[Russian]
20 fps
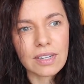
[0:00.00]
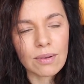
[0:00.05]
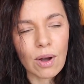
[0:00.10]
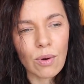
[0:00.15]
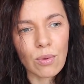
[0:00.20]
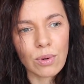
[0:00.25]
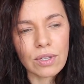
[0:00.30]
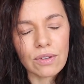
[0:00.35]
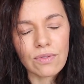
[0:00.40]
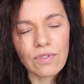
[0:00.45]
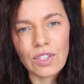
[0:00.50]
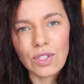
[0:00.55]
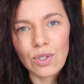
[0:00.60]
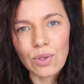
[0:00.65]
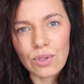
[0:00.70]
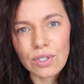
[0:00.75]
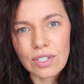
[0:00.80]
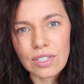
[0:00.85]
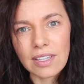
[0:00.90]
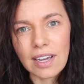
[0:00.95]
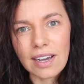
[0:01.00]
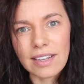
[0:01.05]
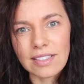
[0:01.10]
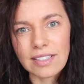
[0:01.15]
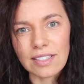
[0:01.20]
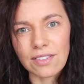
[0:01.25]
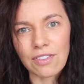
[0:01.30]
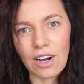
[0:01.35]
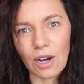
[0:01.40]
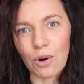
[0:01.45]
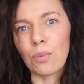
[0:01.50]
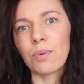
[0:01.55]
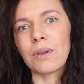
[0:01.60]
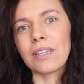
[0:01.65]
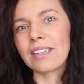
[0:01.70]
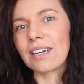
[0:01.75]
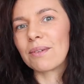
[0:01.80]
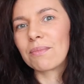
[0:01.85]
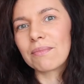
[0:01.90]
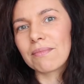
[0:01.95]
там какое-то видео снять, и в
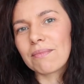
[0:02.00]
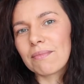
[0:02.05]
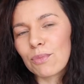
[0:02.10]
коробке там,